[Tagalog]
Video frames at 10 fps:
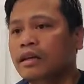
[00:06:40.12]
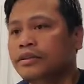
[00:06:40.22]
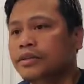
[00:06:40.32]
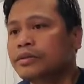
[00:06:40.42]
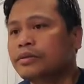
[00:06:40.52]

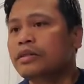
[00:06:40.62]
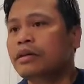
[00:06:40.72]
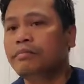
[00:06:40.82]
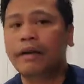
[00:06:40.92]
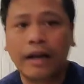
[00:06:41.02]
Diyos ko
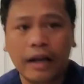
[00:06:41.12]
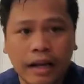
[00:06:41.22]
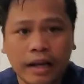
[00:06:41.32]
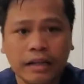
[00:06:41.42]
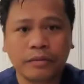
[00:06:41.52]

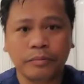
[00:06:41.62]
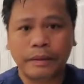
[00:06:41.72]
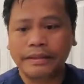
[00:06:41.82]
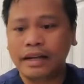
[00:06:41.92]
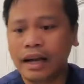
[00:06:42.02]
naman,
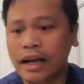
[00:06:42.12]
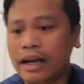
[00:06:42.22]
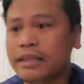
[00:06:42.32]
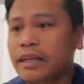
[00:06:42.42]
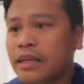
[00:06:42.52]
Opa,
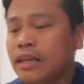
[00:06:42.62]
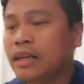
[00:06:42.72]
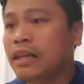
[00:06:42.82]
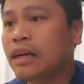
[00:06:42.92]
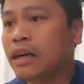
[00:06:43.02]
Dad.
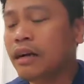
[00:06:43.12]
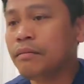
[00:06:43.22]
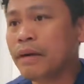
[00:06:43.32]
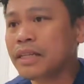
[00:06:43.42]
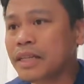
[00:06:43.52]

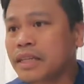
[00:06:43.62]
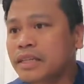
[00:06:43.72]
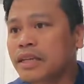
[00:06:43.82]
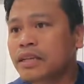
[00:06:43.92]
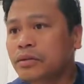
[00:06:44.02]
Bakit ka
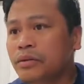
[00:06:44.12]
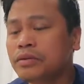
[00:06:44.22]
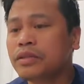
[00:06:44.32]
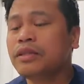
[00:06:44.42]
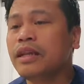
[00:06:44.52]
nandito?
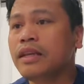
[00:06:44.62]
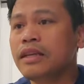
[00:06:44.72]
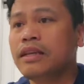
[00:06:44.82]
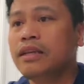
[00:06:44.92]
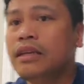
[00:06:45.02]
Sanali.
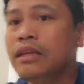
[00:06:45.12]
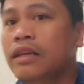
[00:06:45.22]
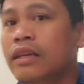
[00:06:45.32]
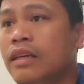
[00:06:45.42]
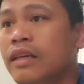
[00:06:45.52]

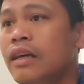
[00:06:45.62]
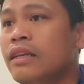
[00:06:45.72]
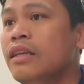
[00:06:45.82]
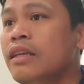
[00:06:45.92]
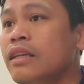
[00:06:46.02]
Ang
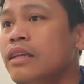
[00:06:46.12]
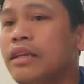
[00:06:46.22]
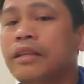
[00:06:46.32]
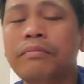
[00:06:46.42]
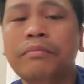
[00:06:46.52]

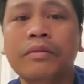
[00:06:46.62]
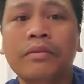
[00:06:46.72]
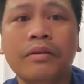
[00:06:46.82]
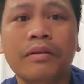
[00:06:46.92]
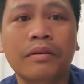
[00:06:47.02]
init
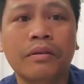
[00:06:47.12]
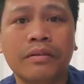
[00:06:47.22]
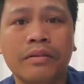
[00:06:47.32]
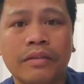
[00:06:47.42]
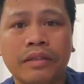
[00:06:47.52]

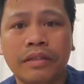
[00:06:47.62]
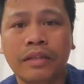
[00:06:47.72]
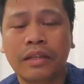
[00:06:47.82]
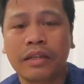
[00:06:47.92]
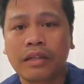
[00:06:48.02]
mo.
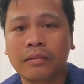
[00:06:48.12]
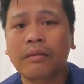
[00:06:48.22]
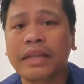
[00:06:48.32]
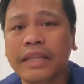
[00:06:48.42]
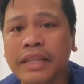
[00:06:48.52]

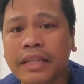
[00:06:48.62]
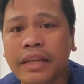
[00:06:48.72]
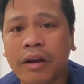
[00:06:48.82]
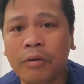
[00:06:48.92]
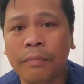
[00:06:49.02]
Mainit
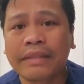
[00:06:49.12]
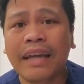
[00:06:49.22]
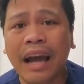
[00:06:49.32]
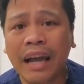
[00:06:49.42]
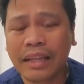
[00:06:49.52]
ka, Opa,
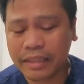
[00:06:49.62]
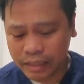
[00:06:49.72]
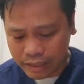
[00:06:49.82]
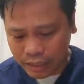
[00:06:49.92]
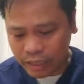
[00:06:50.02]
Dad.
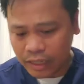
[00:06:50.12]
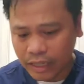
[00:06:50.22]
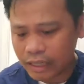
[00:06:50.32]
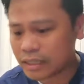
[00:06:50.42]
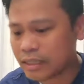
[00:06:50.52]
Sandali
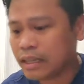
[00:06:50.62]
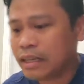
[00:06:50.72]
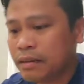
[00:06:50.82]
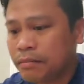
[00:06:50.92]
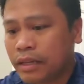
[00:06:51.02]
lang.
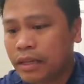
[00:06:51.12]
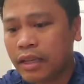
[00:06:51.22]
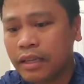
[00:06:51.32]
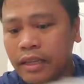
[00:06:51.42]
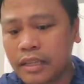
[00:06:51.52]

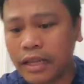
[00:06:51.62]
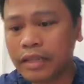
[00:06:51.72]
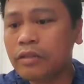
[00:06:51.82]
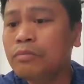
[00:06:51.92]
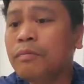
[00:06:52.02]
Mag-ihanda
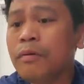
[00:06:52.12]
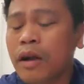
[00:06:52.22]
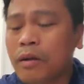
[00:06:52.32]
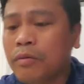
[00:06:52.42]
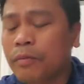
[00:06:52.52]
natin. Umupo
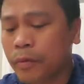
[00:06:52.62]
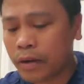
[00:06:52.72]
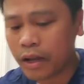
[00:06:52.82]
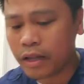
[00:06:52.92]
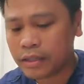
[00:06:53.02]
ka, umupo ka.